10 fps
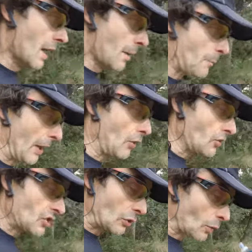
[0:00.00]
Pero
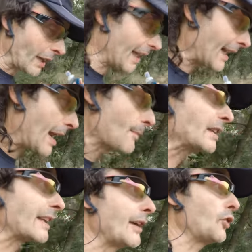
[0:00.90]
si tú quieres
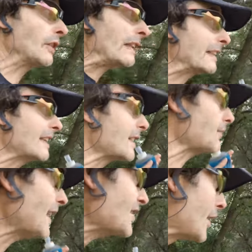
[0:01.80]
realmente ir en orden, tienes que
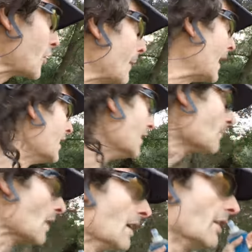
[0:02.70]
hacer esa norma.
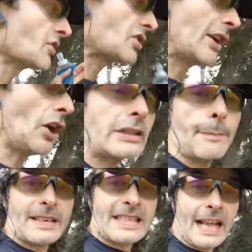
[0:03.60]
Si no, te
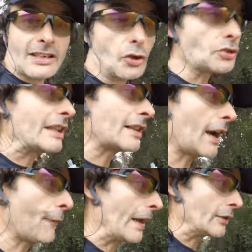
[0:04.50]
pasarás o
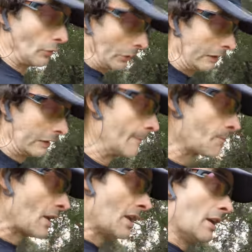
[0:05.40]
tendrás plato.
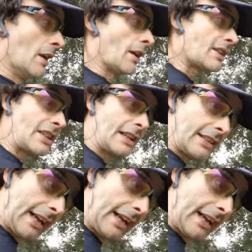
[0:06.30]
Y si te